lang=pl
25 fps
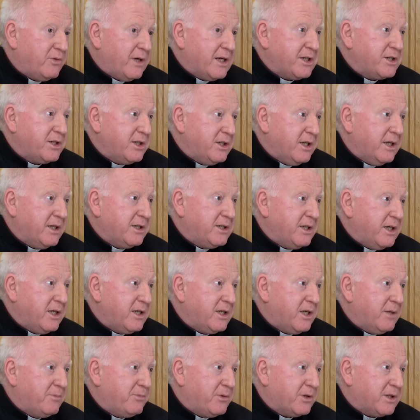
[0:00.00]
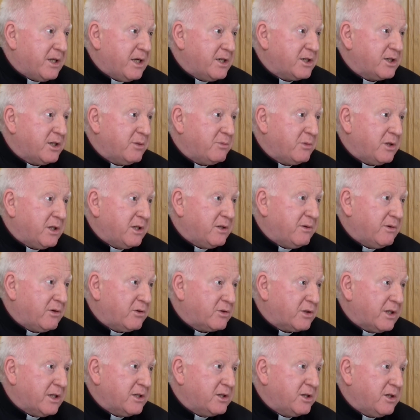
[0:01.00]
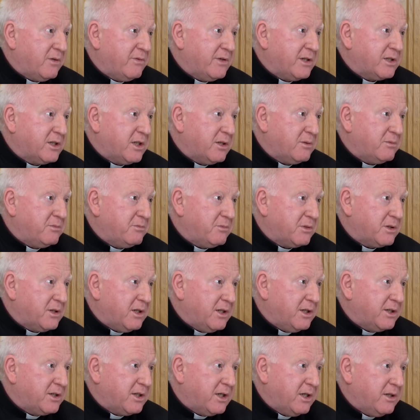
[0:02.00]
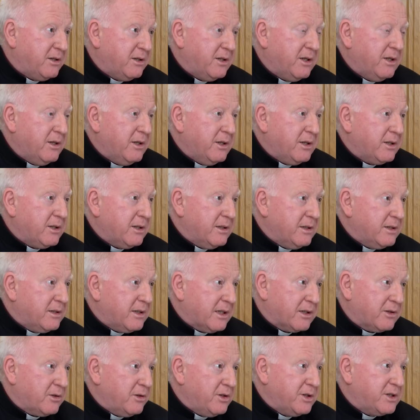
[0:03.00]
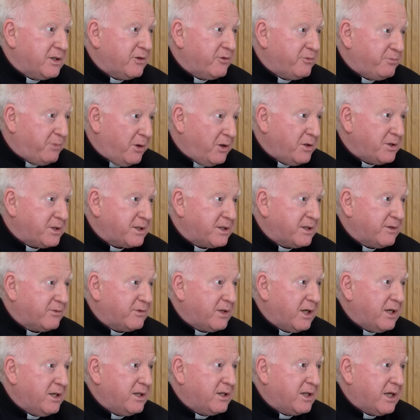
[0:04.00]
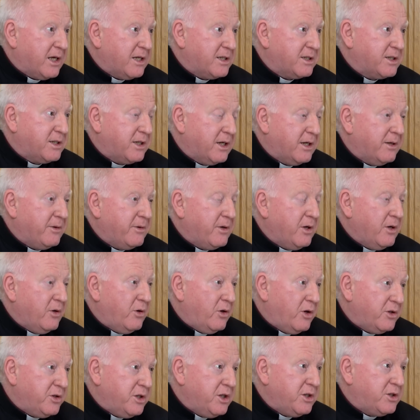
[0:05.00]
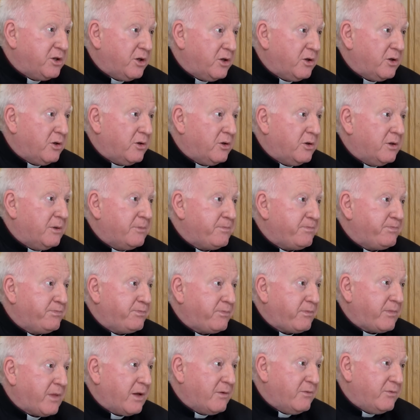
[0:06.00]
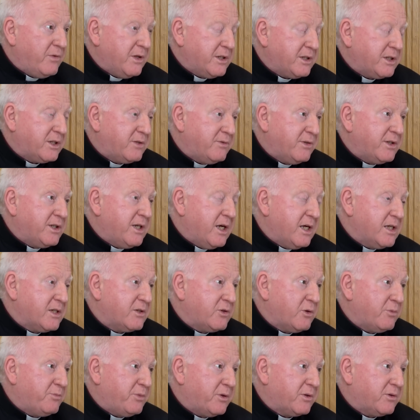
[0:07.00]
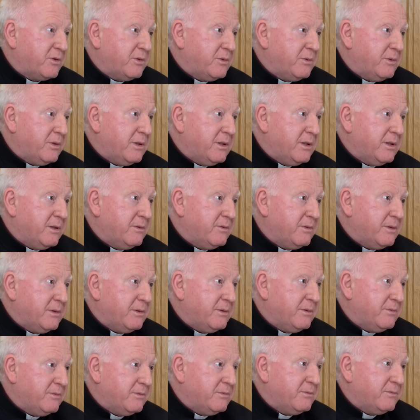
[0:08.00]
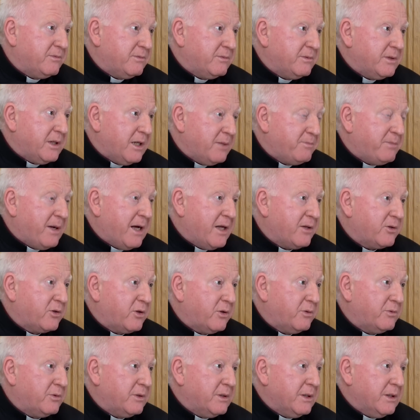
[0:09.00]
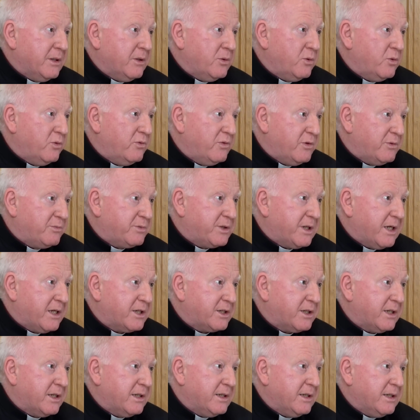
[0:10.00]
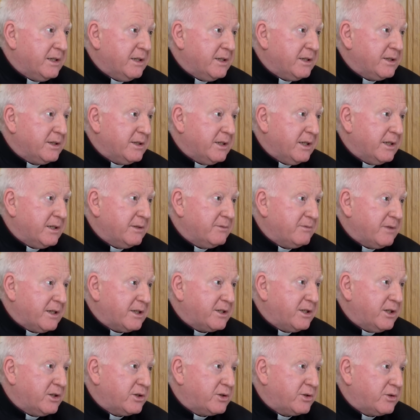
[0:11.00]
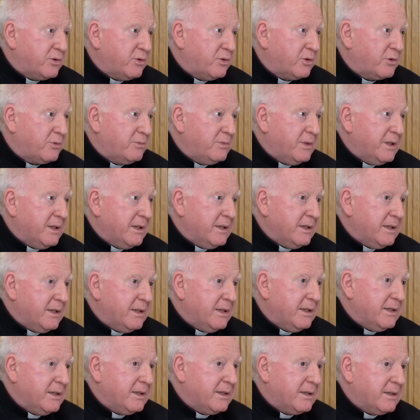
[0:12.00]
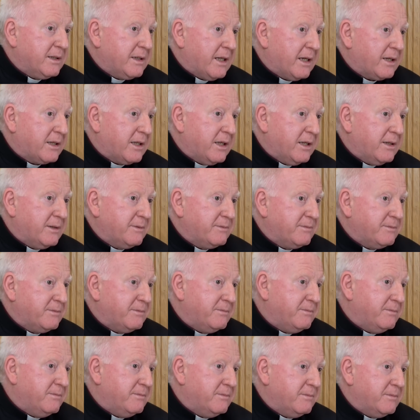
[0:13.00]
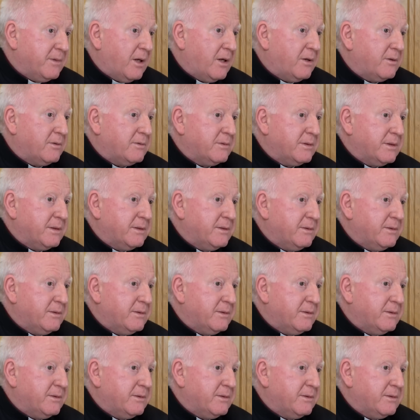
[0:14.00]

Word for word: właśnie dzięki potężnej modlitwie różańcowej, gdzie modlili się katolicy w Polsce w tej intencji, odniesiono zwycięstwo pod y, y, Lepanto u wybrzeży, gdzie właśnie szturm y, taki, no,